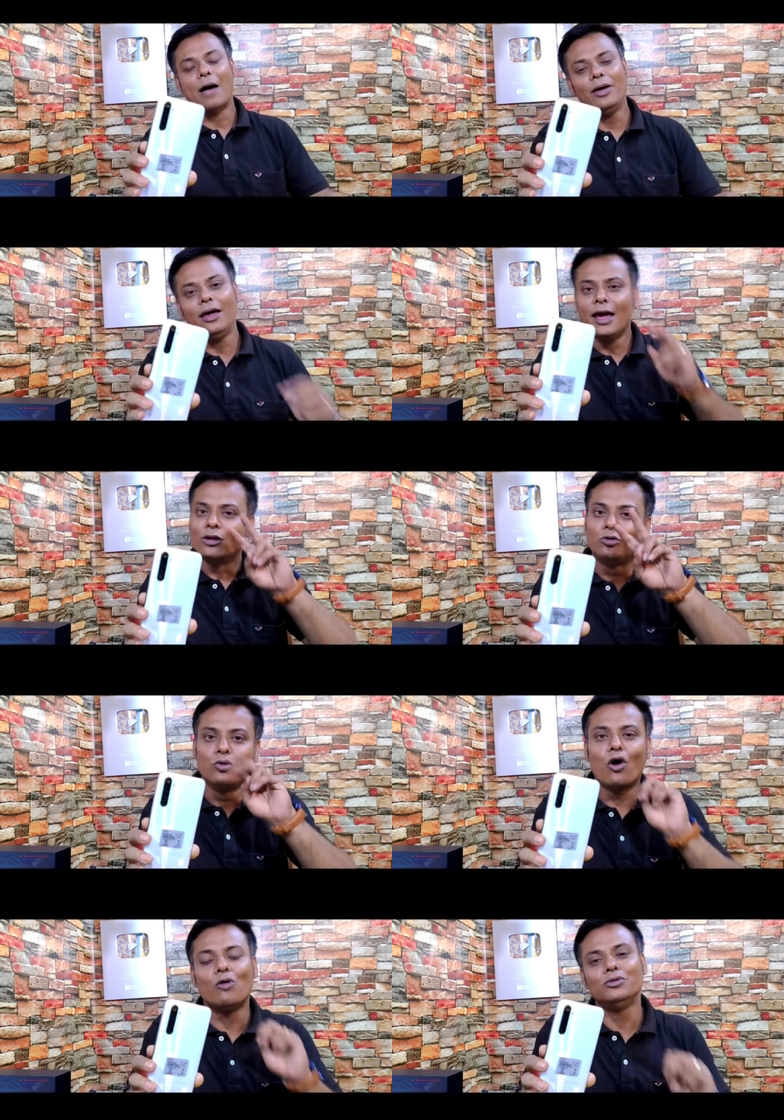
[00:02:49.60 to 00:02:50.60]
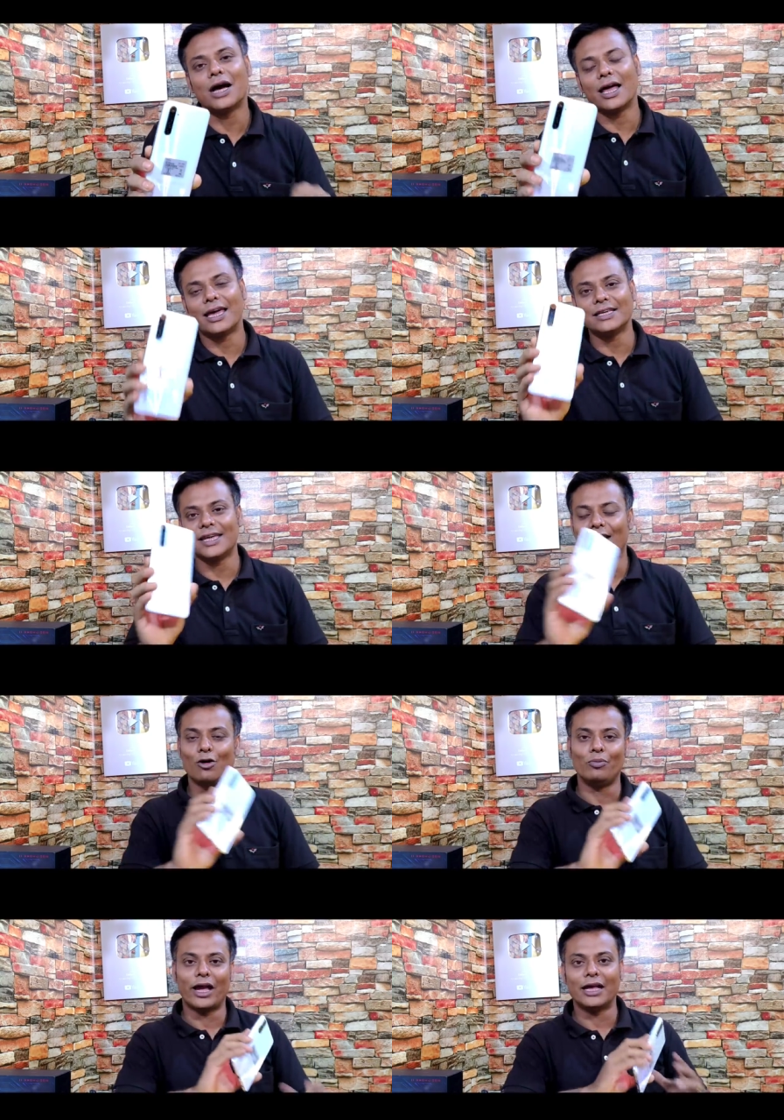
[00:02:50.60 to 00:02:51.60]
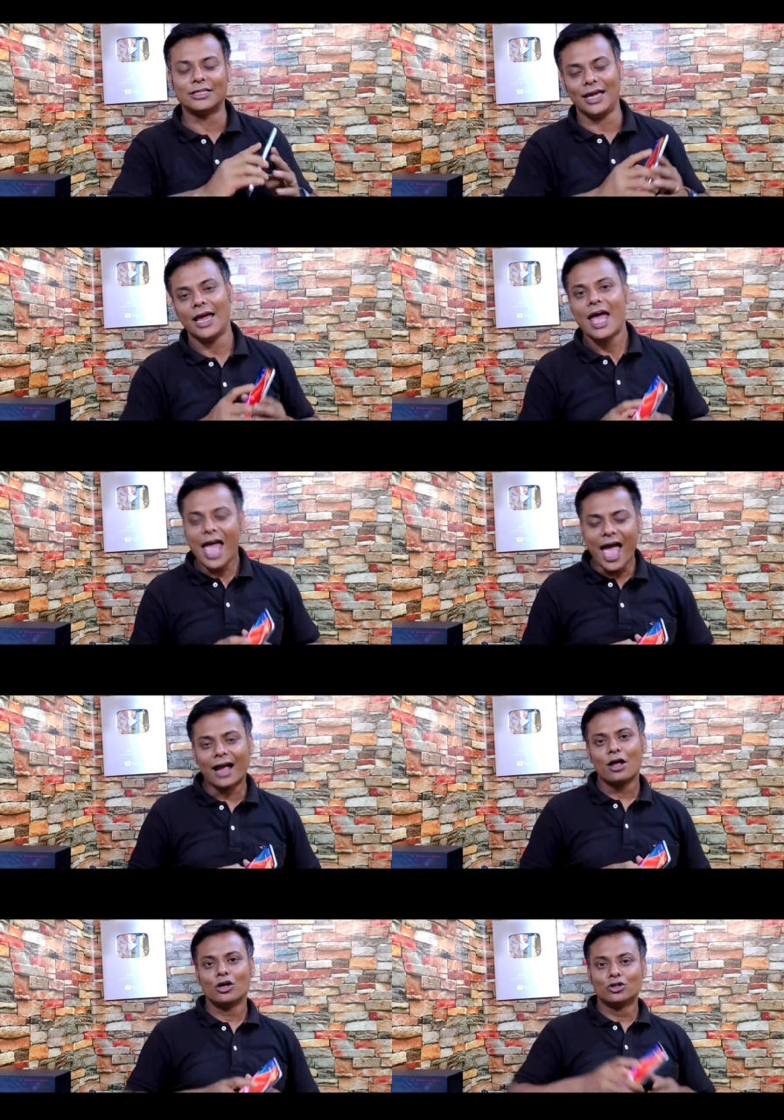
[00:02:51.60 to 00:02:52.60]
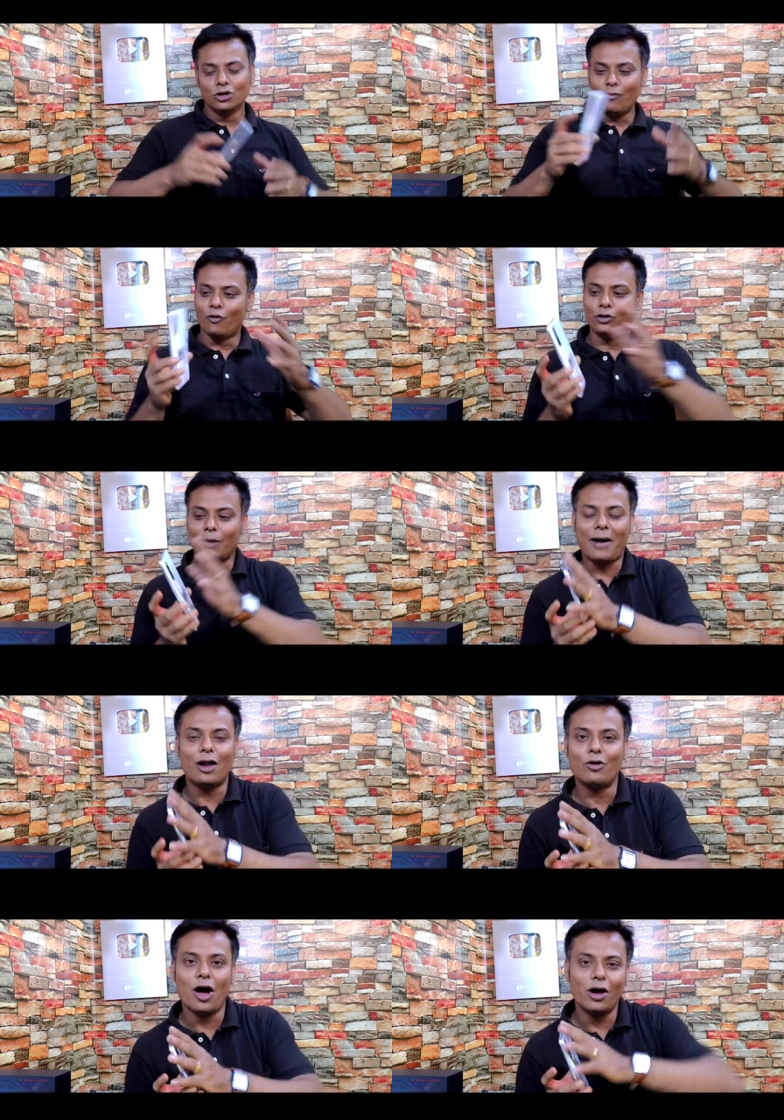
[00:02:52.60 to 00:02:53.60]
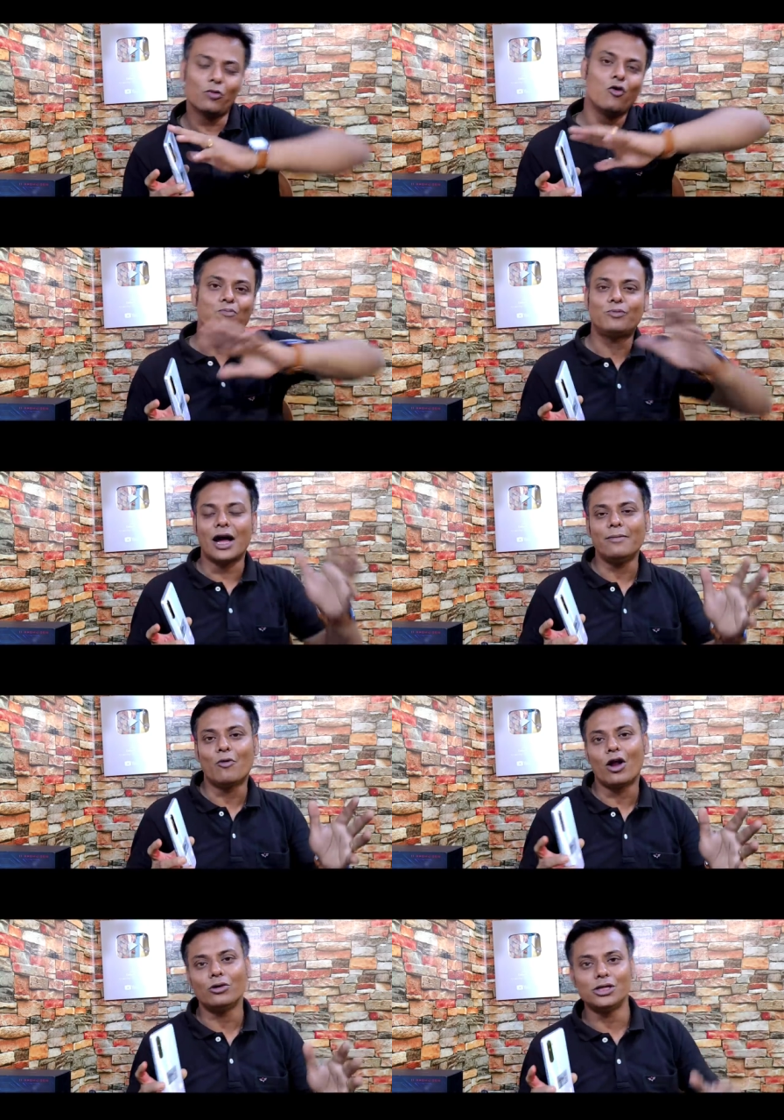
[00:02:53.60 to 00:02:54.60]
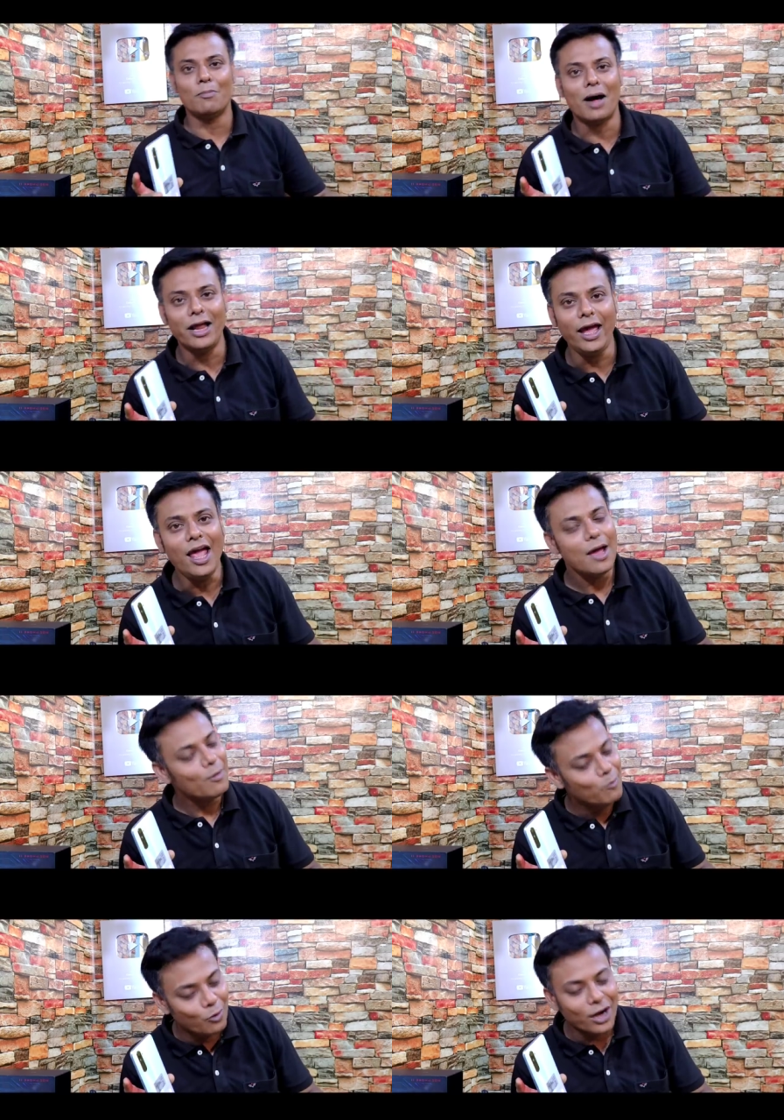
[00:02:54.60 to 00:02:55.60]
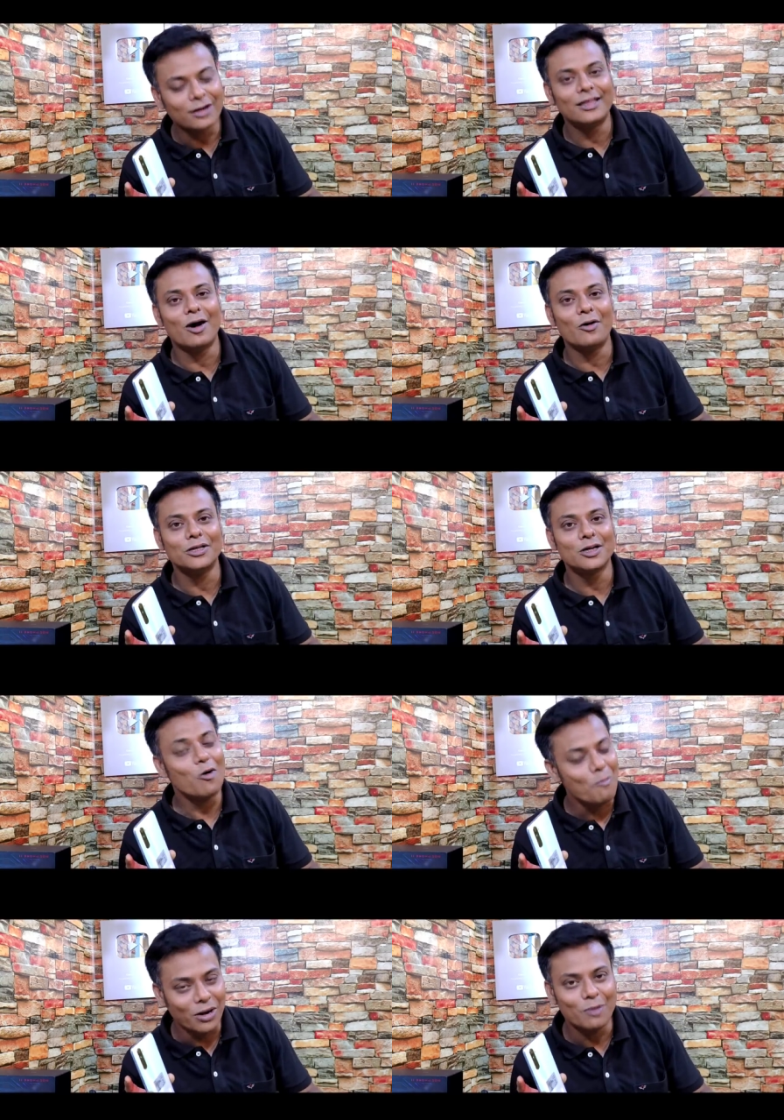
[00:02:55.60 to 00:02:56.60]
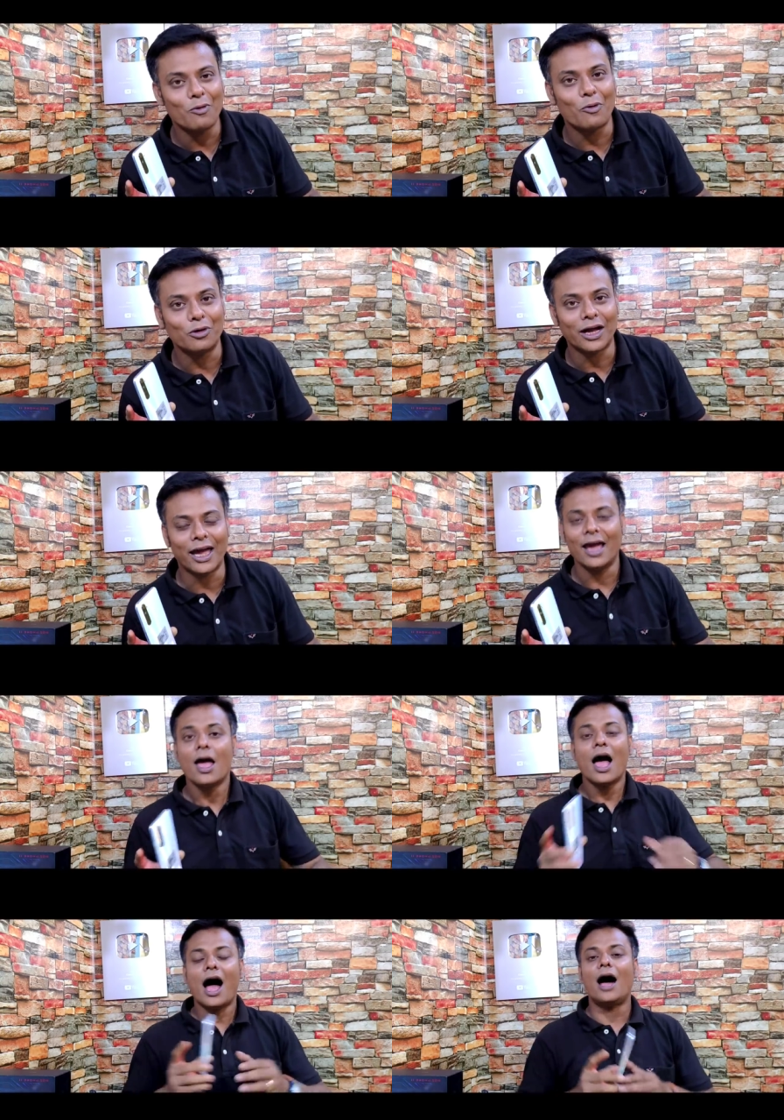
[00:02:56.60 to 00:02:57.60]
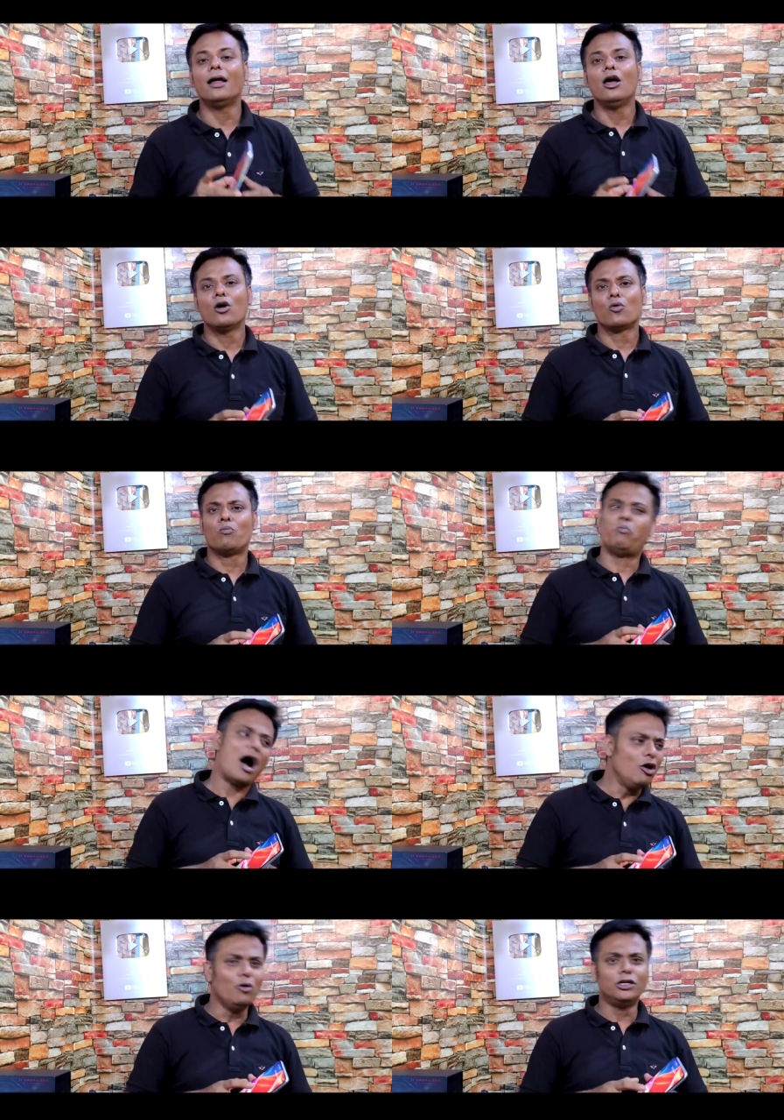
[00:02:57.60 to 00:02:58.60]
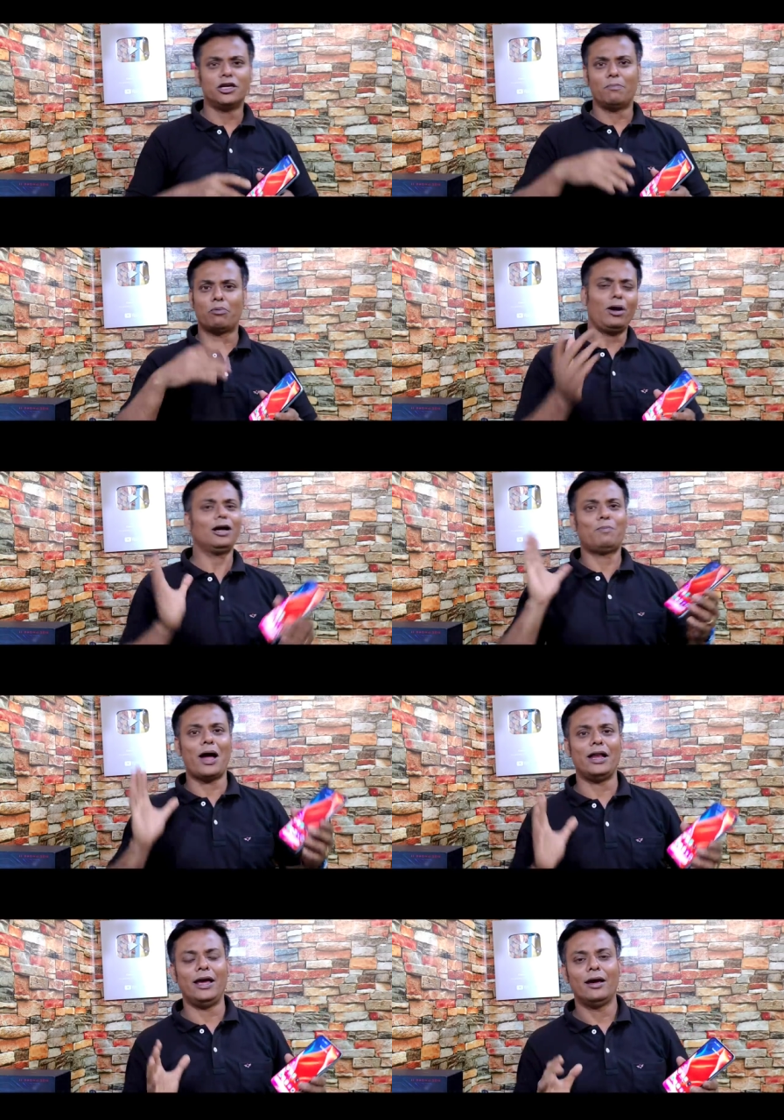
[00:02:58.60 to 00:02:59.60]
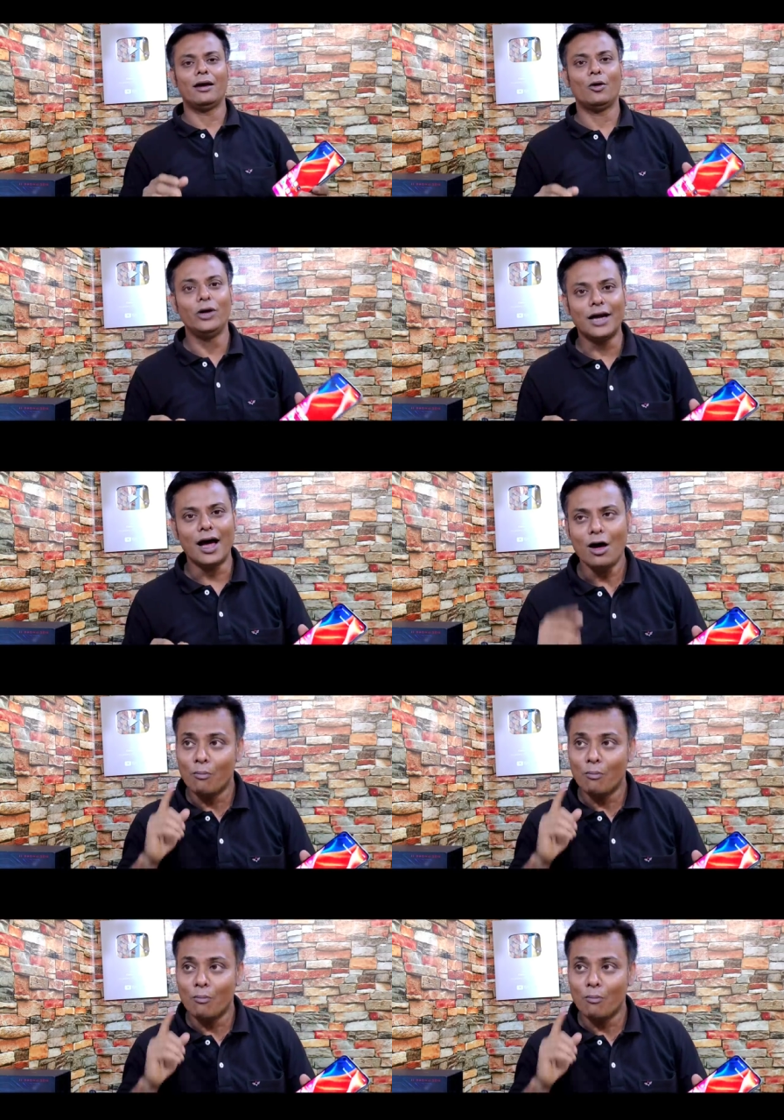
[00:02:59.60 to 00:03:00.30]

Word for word: আমি দুরকম জায়গায় কেসে এরকম দেখেছি এক যদি ফোনটা ভালো না হয় খুব তারিফ করা হচ্ছে মানে প্রোডাক্ট দেওয়া হয়েছে কোম্পানির পক্ষ থেকে আর ভালো বলছে প্রোডাক্ট পায়নি ওইটা